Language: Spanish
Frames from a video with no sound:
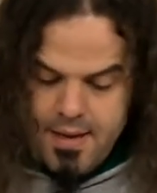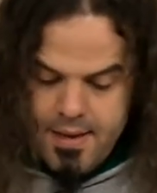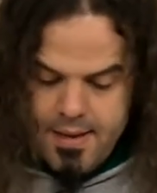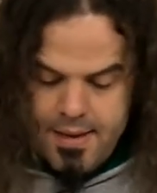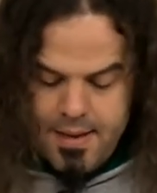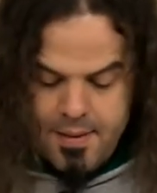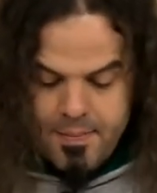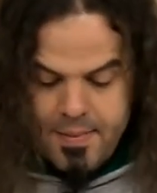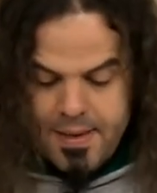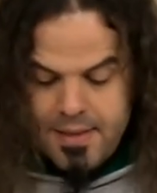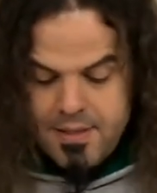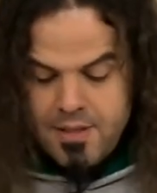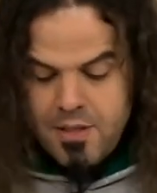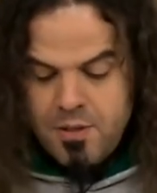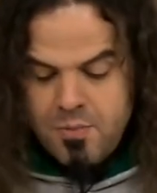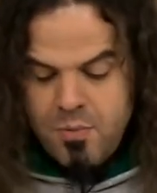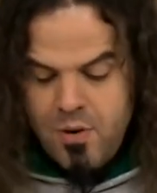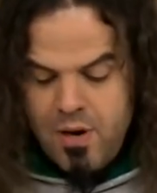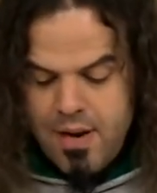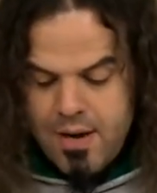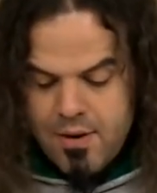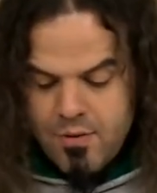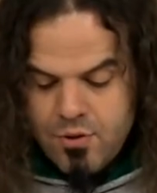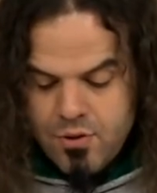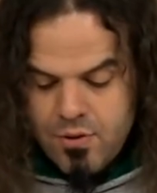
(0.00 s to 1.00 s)
El marxismo
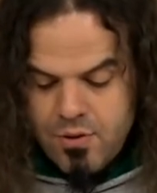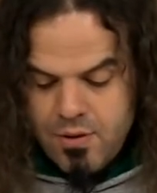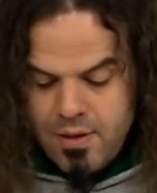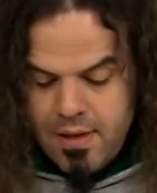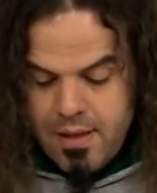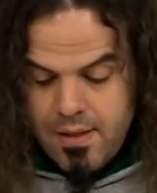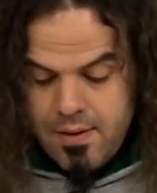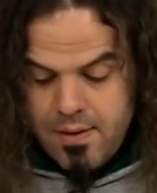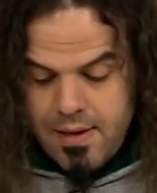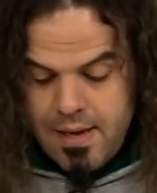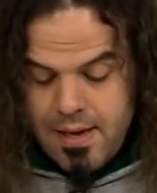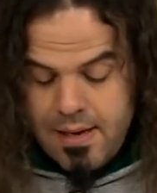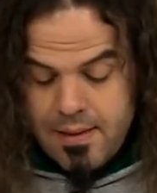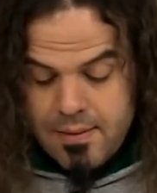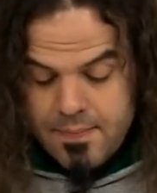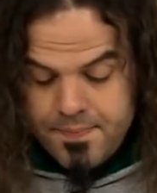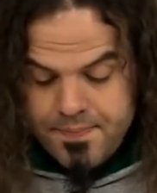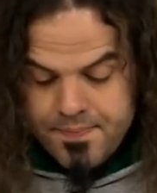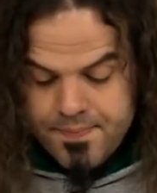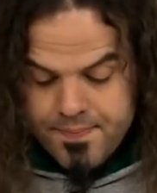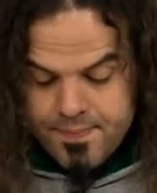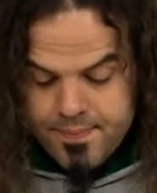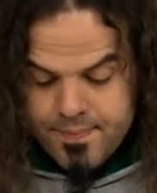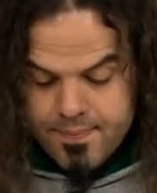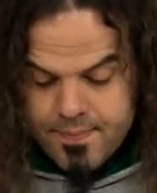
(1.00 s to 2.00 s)
y la cuestión nacional,
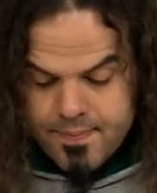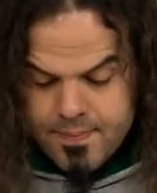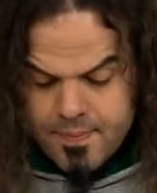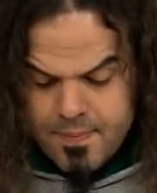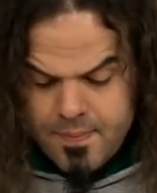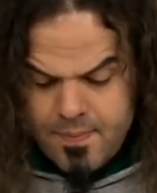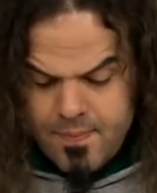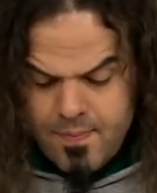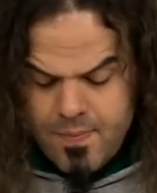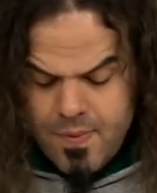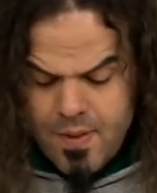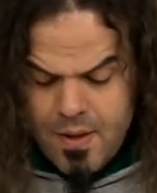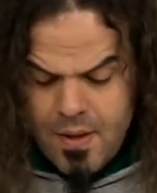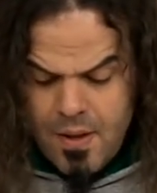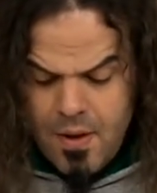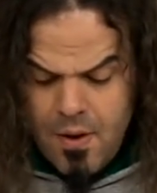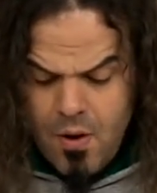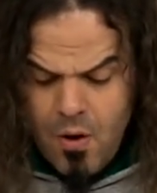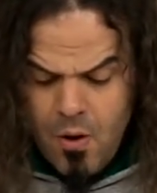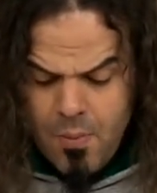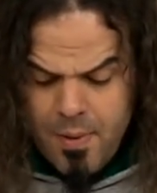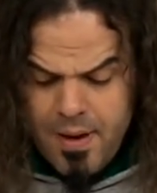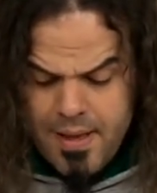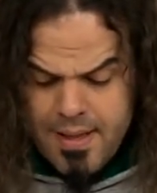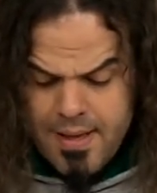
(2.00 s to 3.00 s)

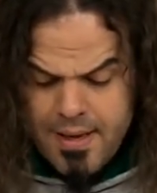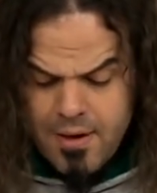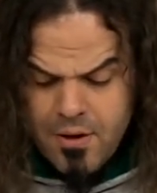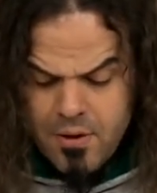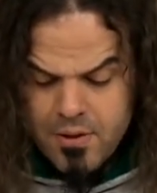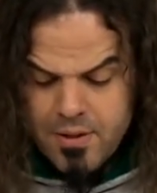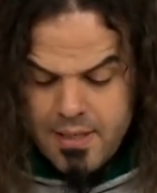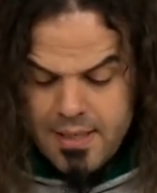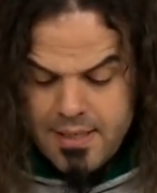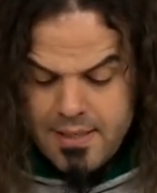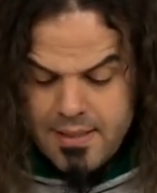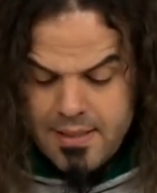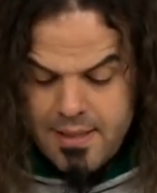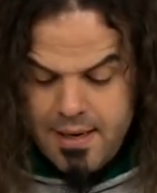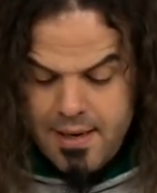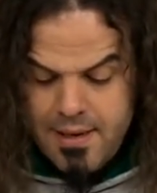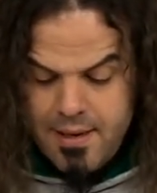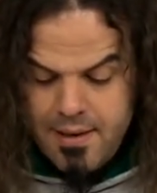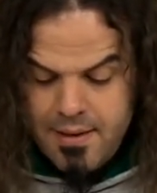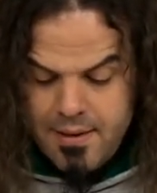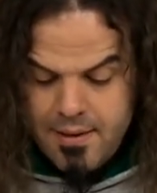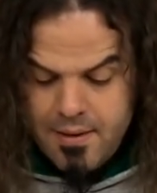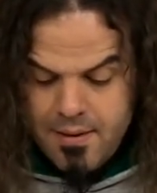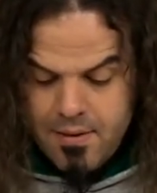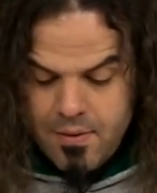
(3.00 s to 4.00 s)
obra de J.
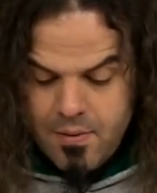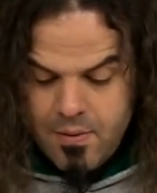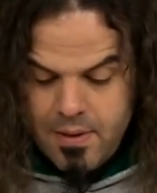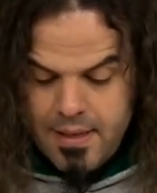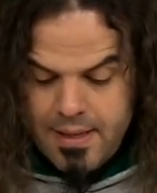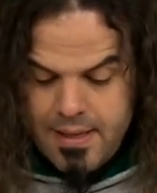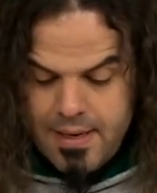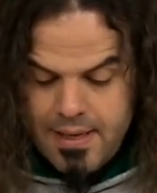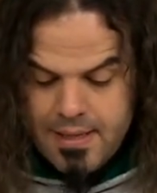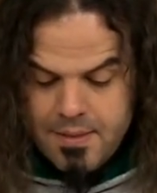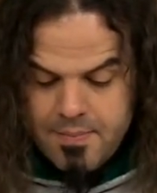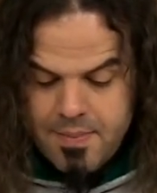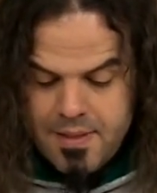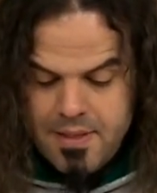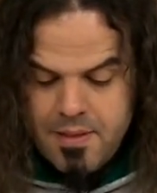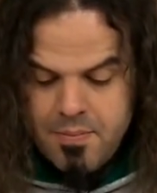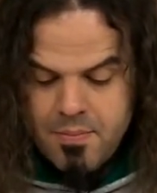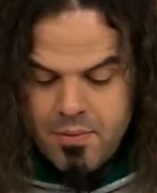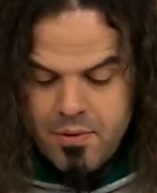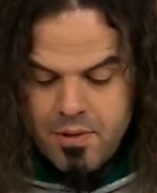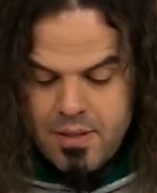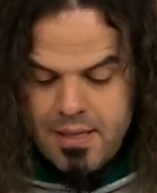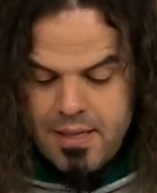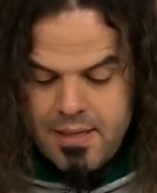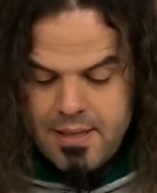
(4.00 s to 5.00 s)
Stalin, una de las más
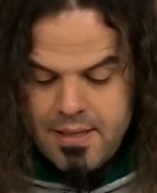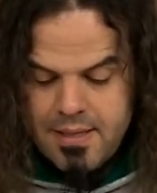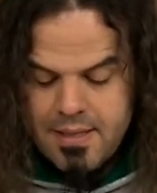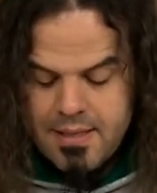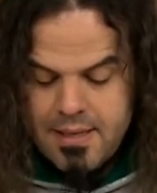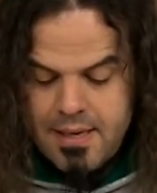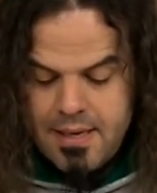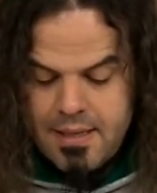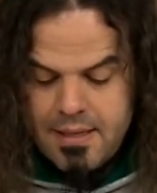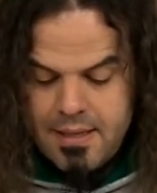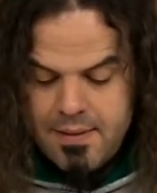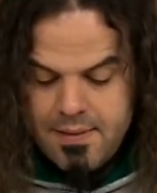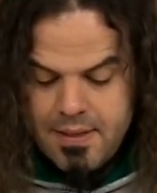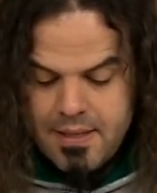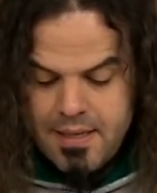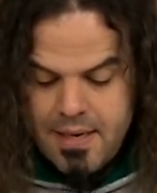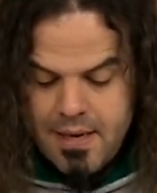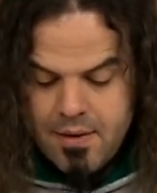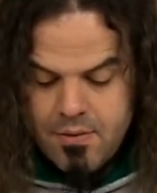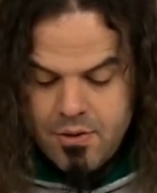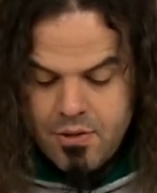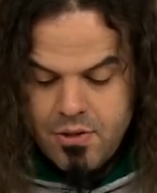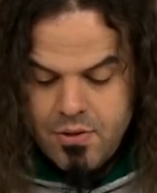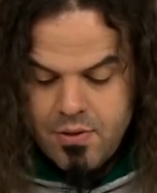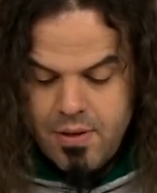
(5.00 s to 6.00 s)
importantes relativas a
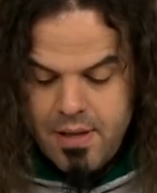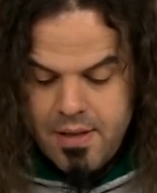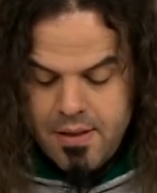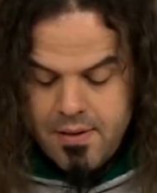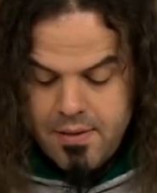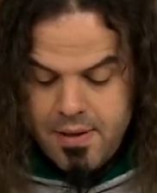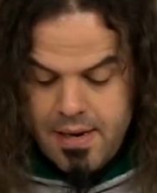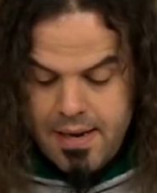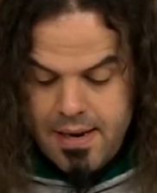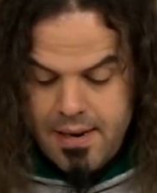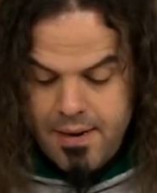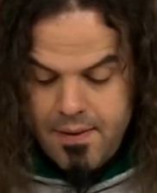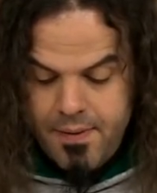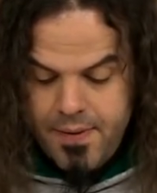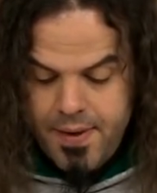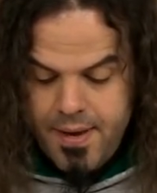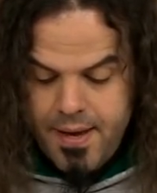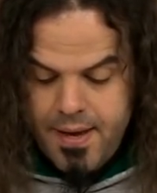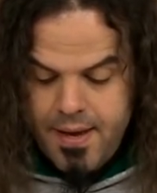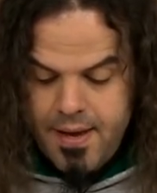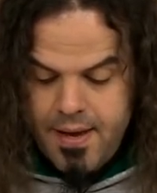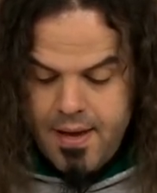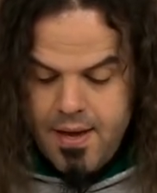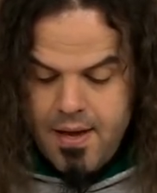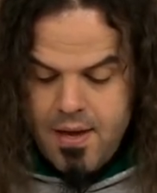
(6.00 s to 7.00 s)
la cuestión nacional.
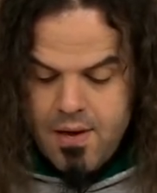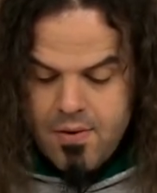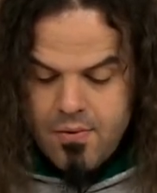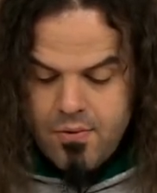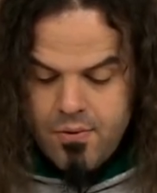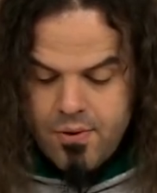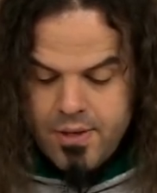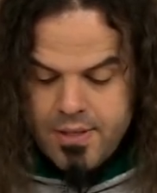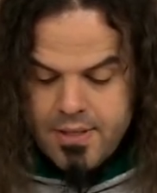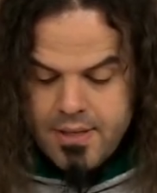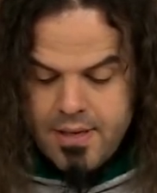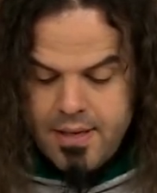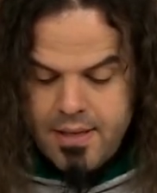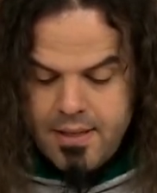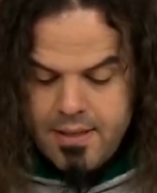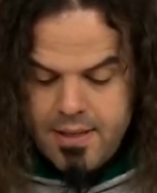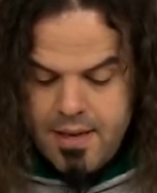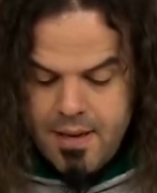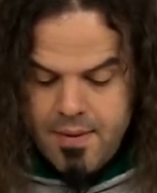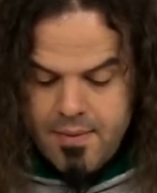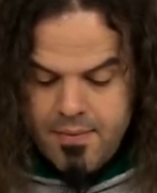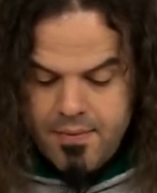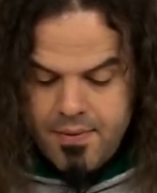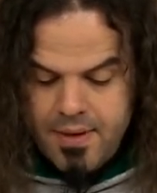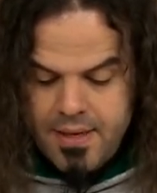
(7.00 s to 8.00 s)
Fue
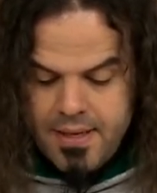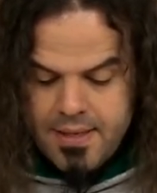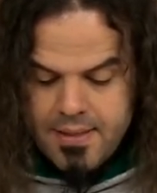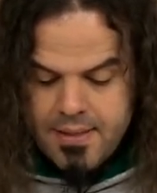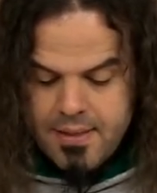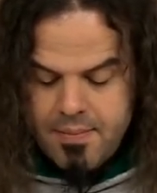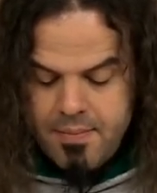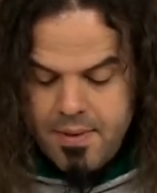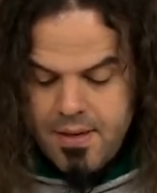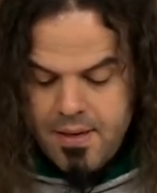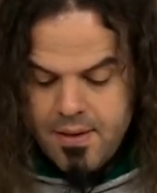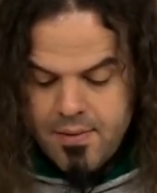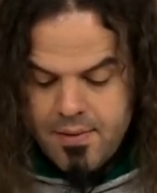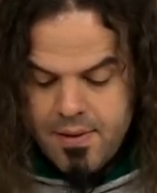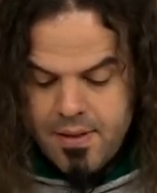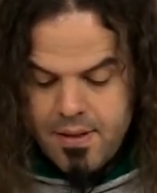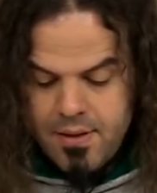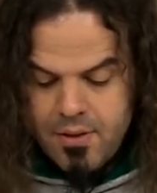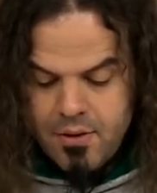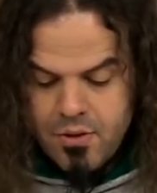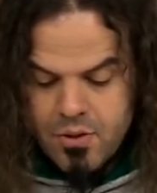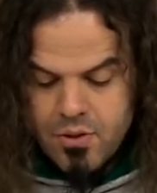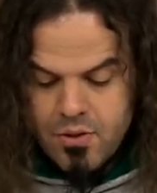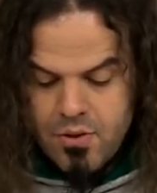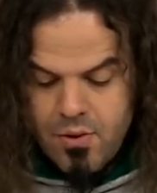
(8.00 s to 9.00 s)
escrita a fines de
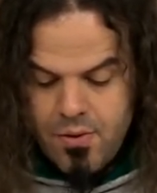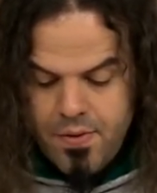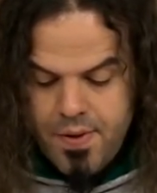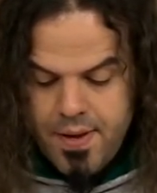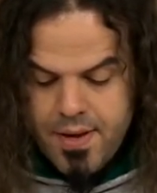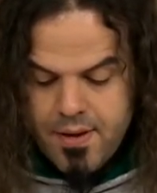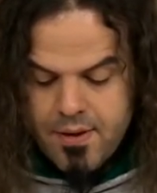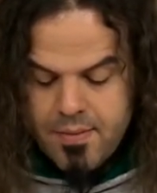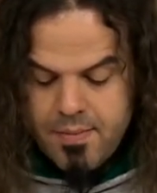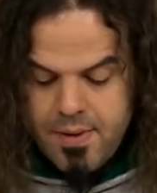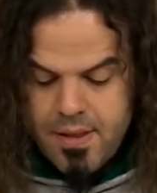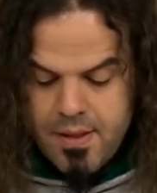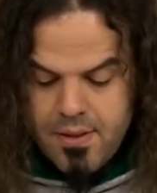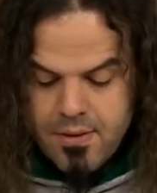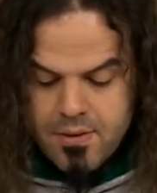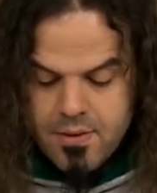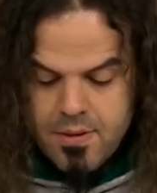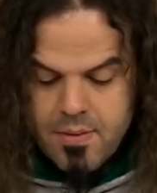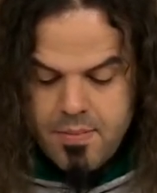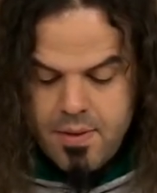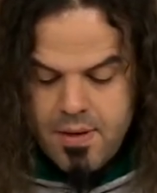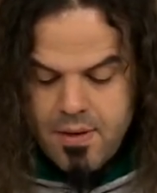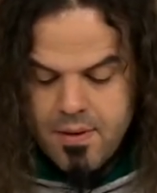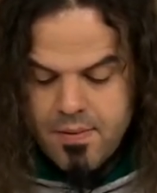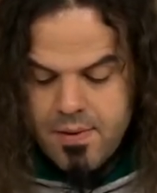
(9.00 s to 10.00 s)
1912 y comienzos
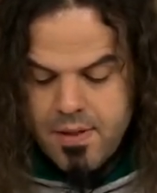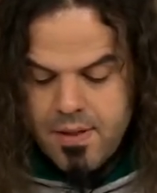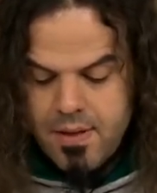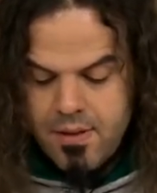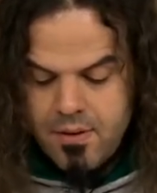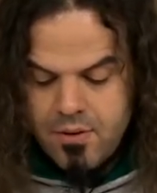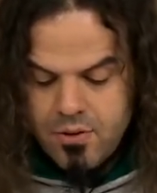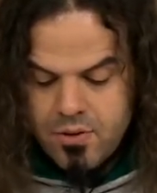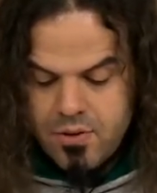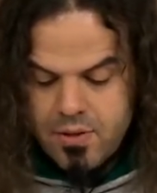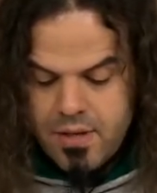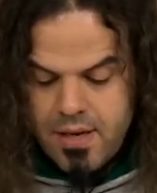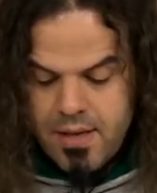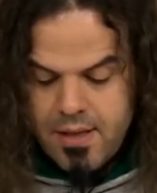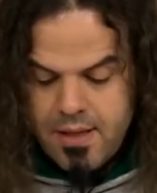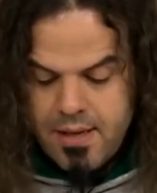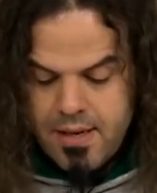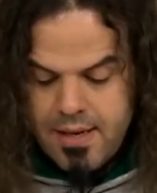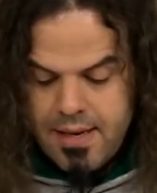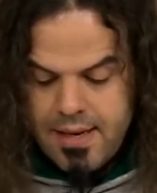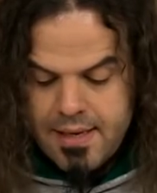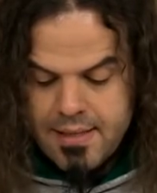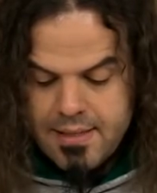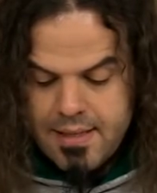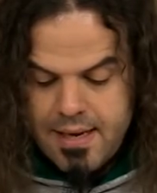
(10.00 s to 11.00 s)
de 1913
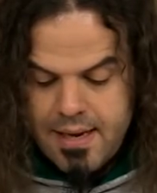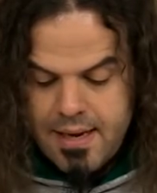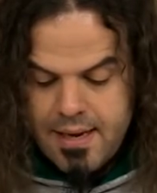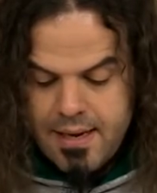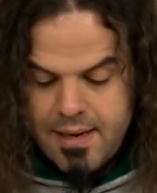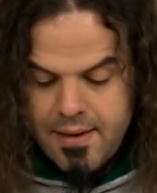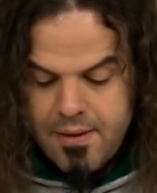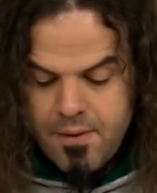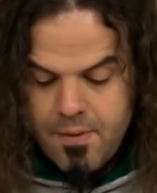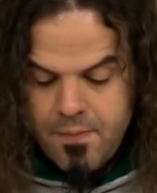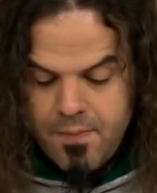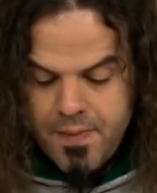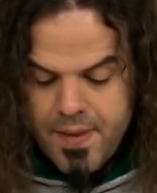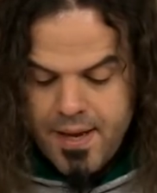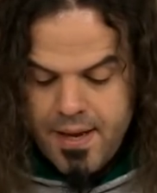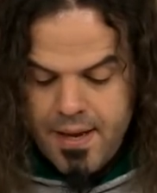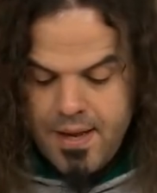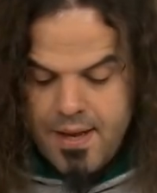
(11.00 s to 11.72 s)
en el extranjero,